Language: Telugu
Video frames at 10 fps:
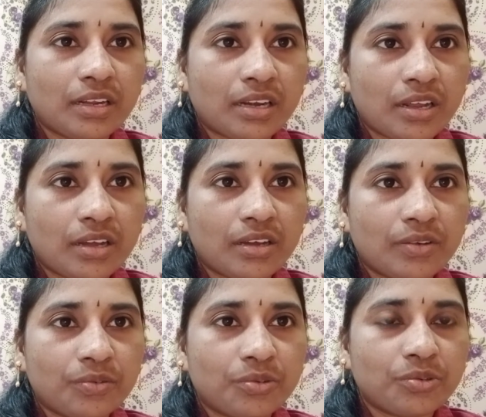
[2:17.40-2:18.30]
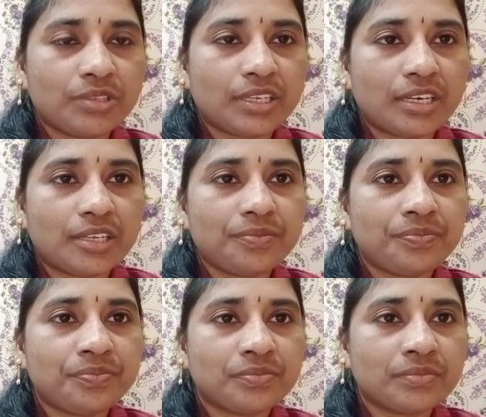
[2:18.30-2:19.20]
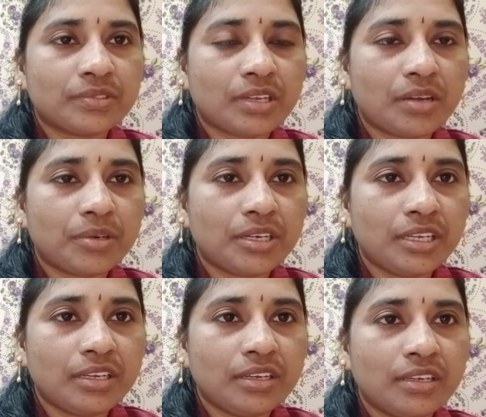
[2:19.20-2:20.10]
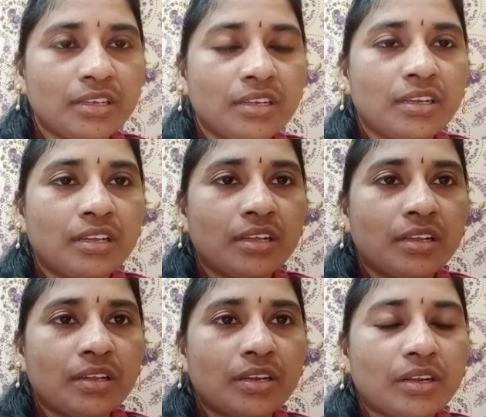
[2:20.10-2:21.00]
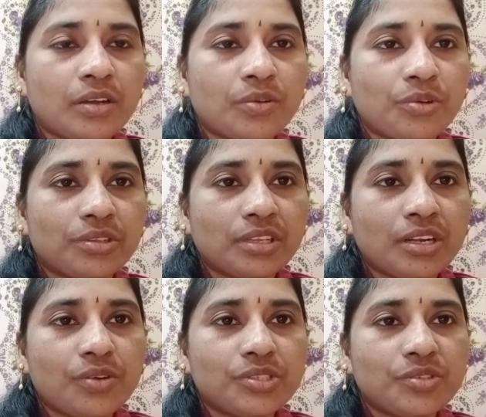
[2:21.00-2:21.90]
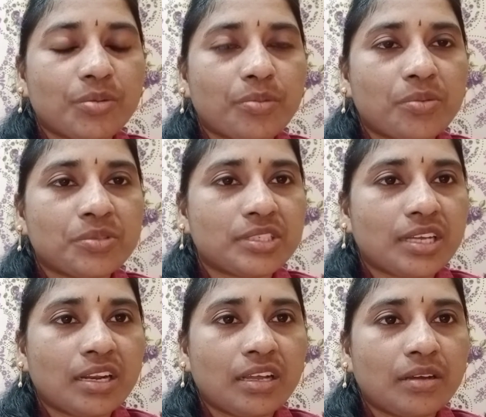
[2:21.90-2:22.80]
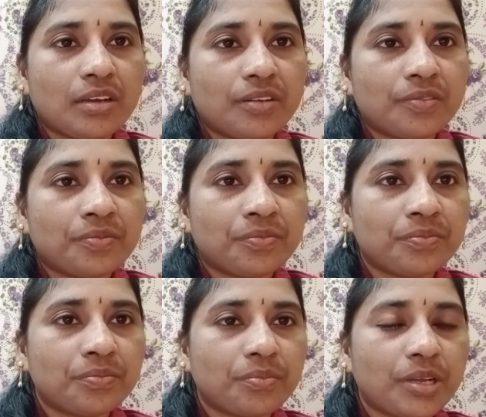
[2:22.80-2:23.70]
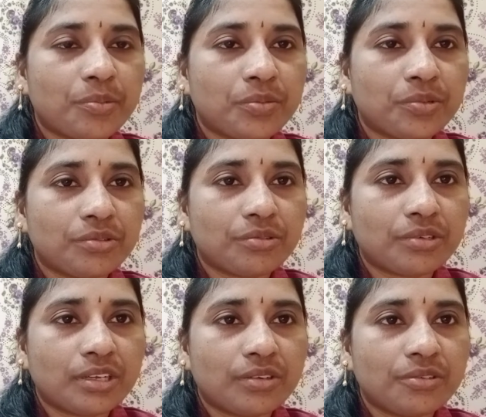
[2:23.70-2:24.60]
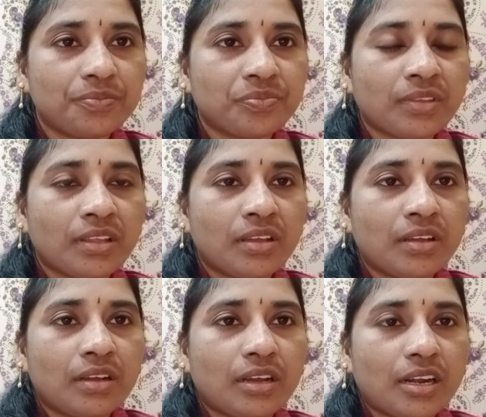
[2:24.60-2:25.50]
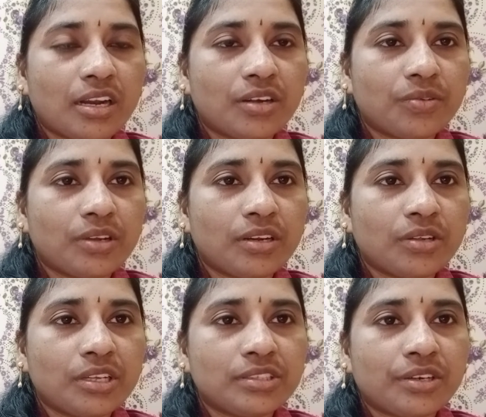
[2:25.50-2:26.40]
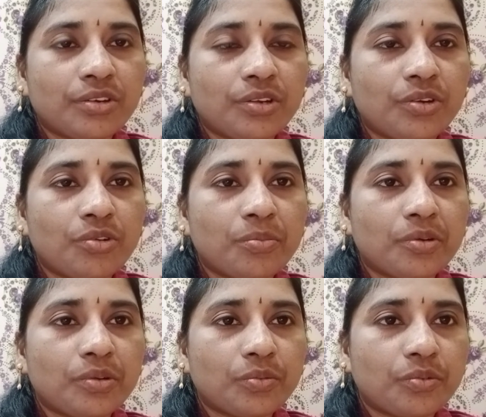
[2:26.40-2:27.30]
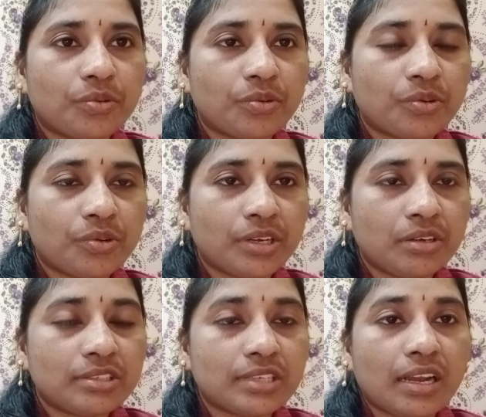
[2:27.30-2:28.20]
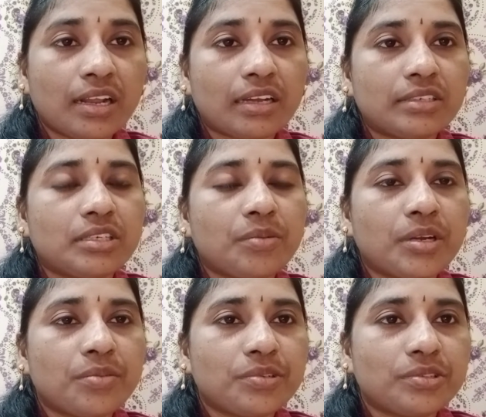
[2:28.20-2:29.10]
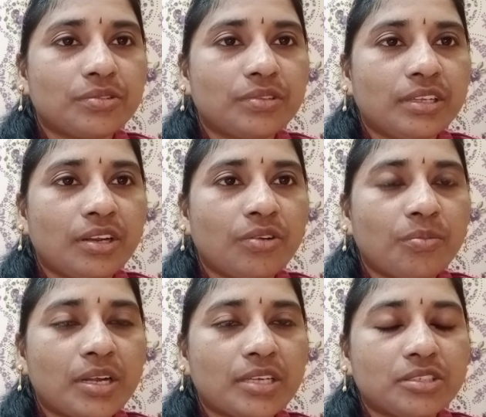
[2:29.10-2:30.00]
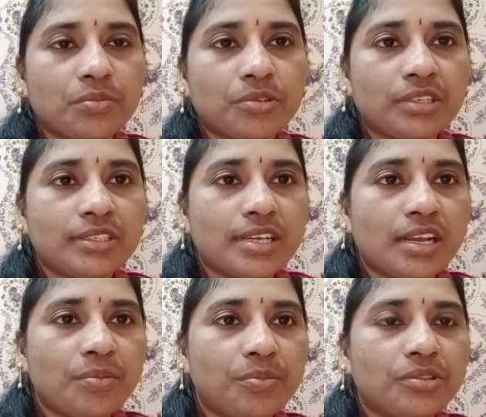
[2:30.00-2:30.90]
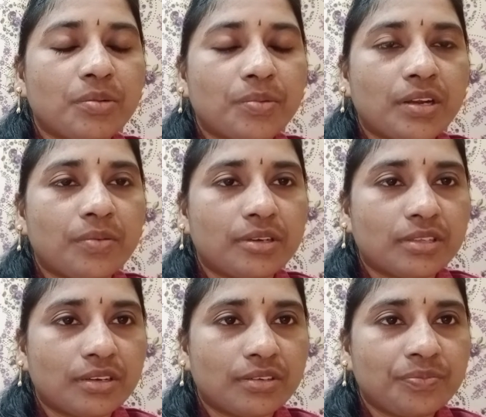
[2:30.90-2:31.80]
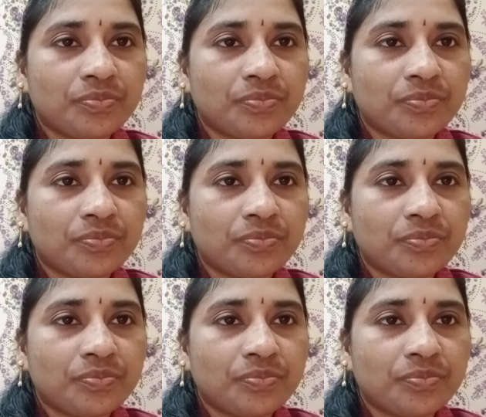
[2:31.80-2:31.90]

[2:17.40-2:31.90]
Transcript: అట్లా ఉంటుంది ఇక్కడ కాబట్టి ఇంకా కొత్తగా వచ్చే వాళ్ళు పాపం చాలా భయపడిపోతుంటారు అట్లాంటి వాళ్ళ ఏజెంట్లు ఇల్లు ఒక్కొక్క ఇంట చాలా కష్టం అనిపిస్తుంది ఇల్లు మార్చకపోతే చాలా ఇబ్బందులు పాల్పడతారు